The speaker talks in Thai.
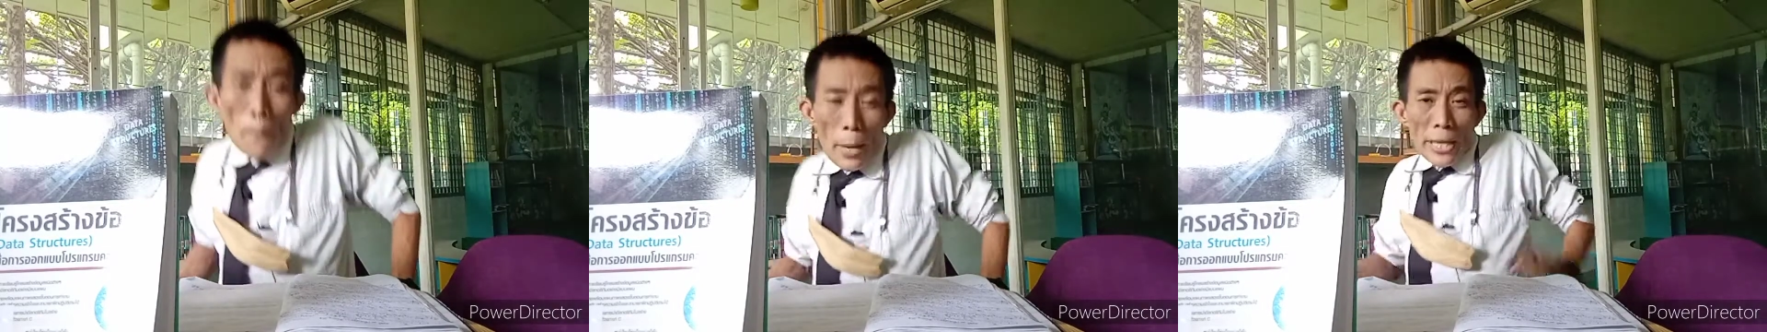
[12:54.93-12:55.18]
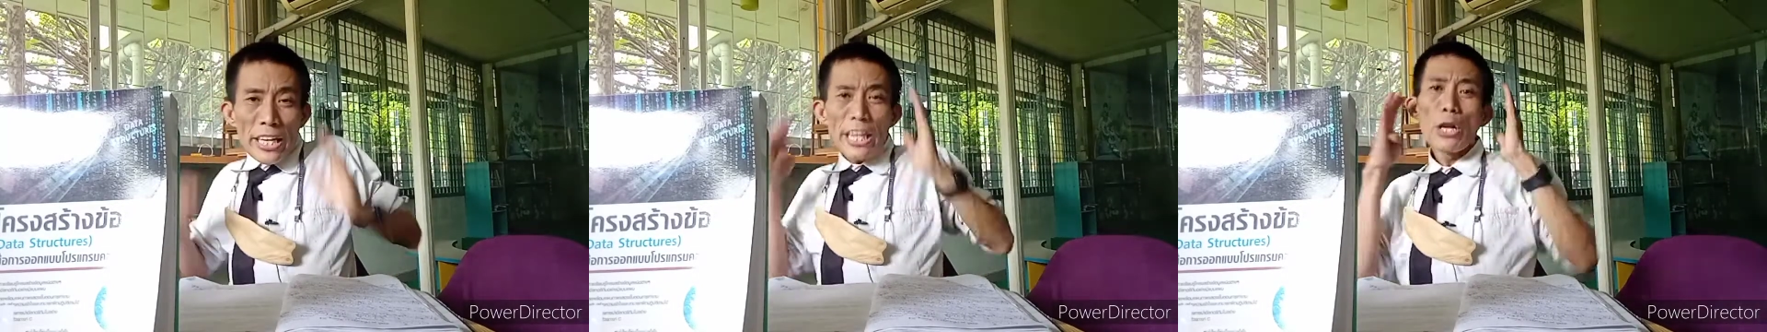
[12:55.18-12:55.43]
เป็
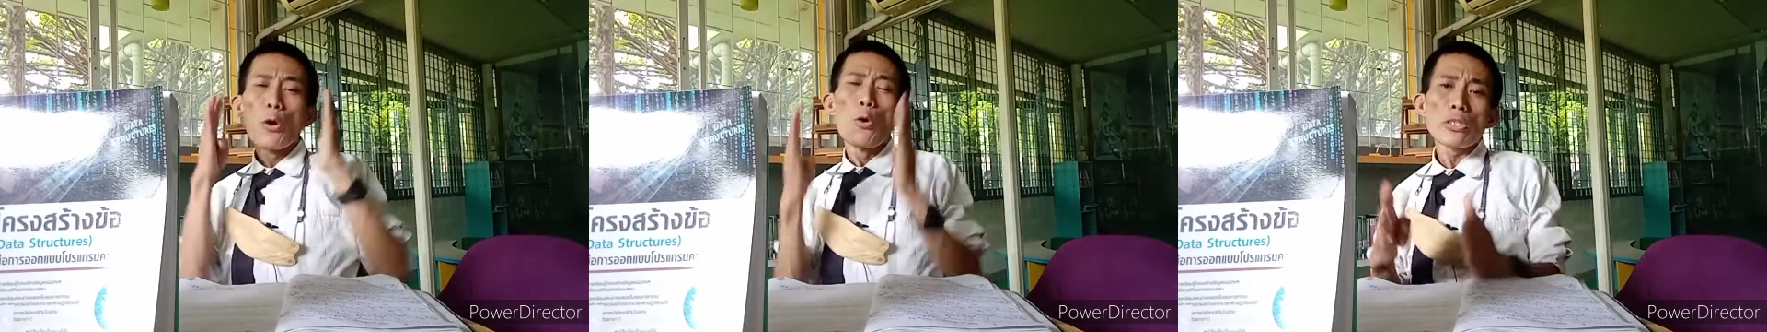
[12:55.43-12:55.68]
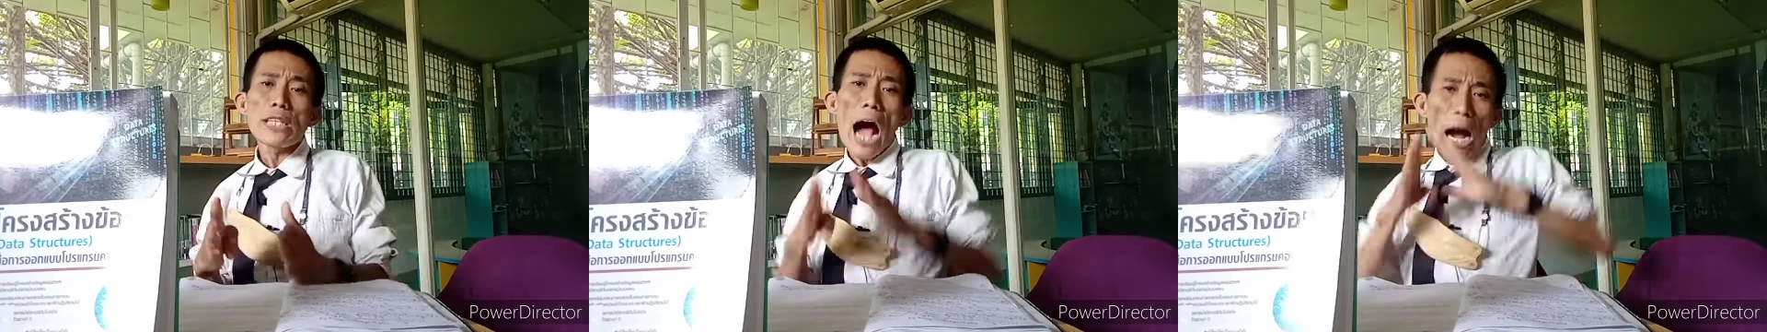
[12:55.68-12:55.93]
นที่
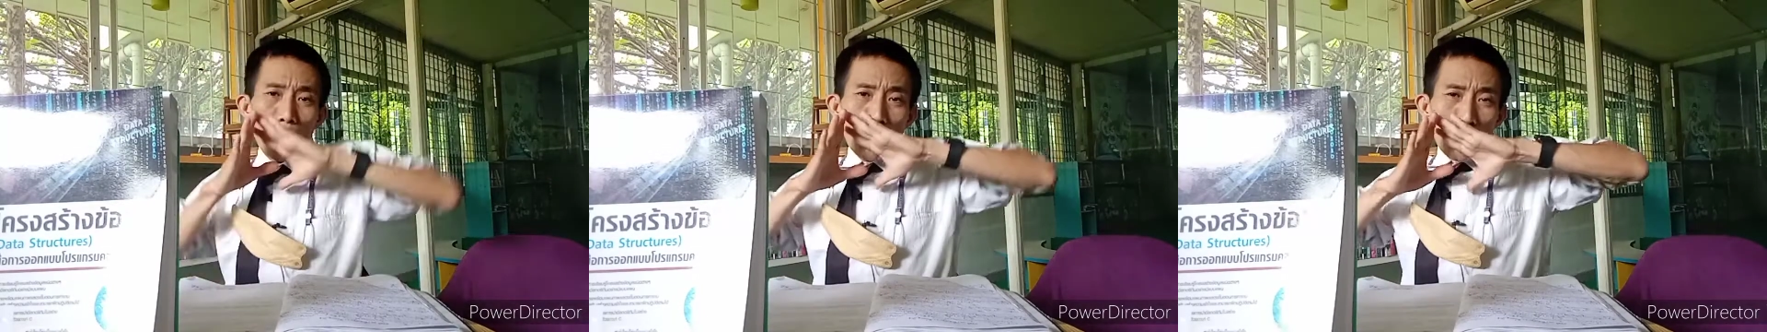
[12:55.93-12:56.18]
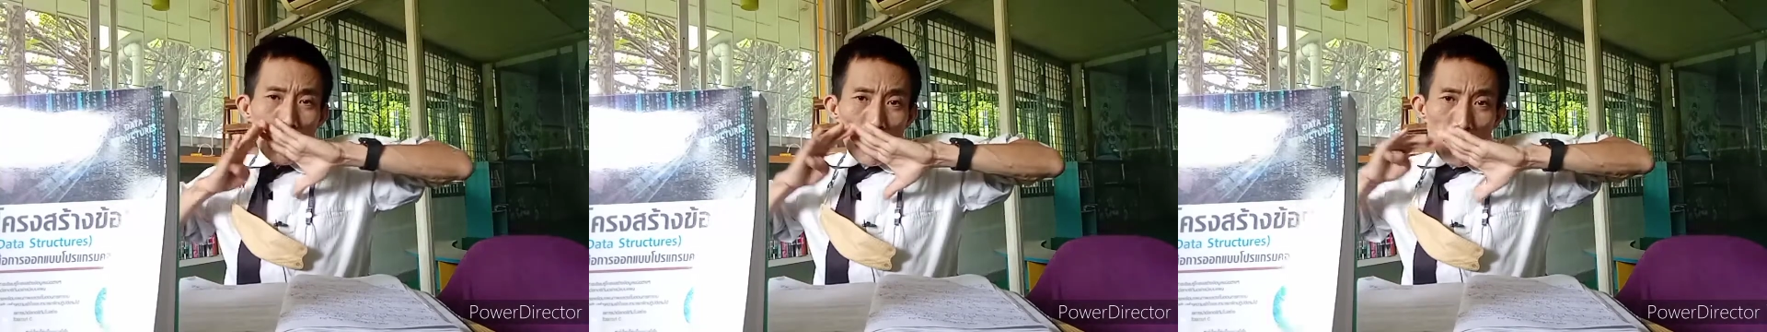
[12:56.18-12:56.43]
รู้จัก
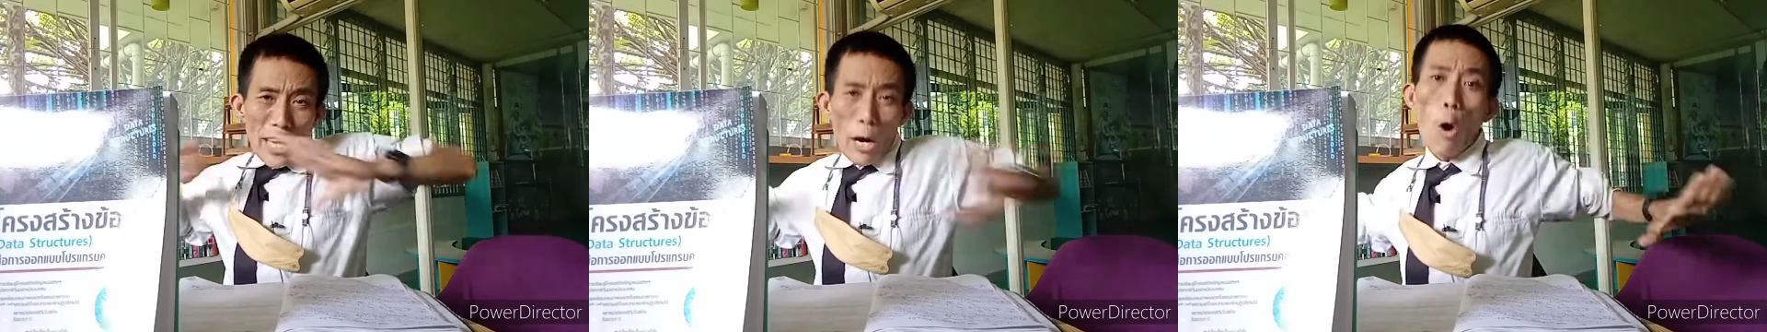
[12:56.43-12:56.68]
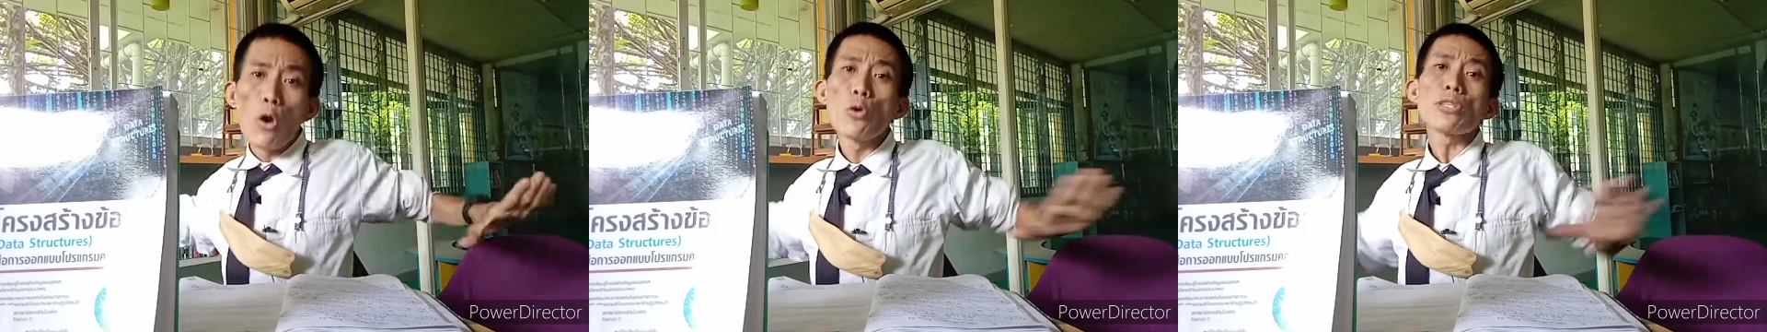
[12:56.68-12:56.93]
มี
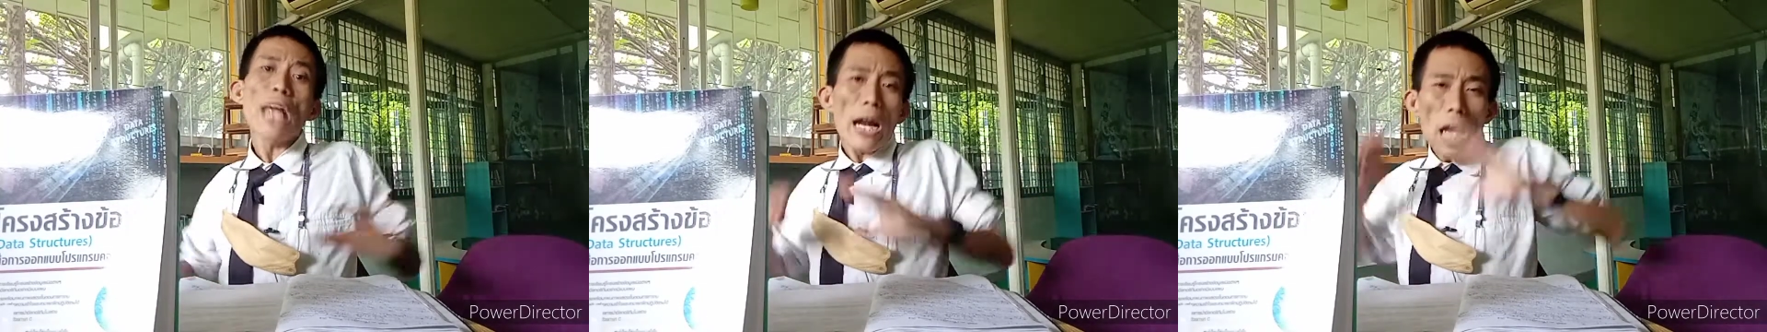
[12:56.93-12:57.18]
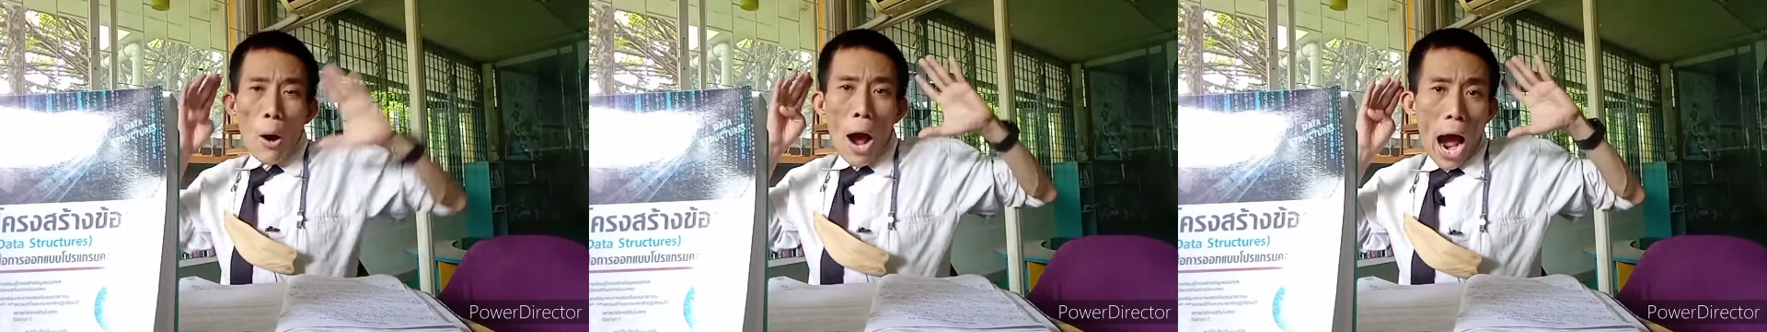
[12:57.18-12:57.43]
คนรู้จัก
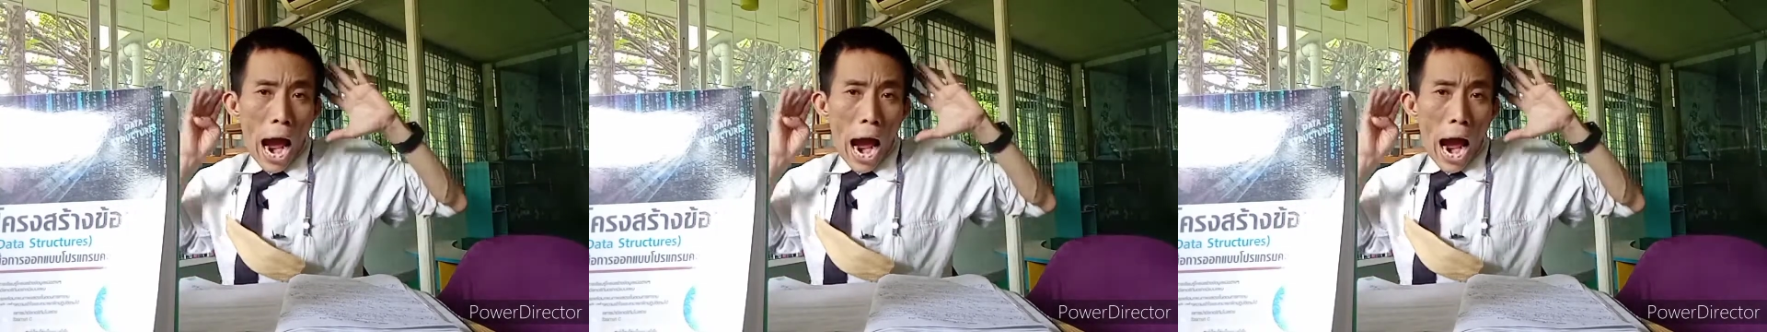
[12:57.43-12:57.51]
เรา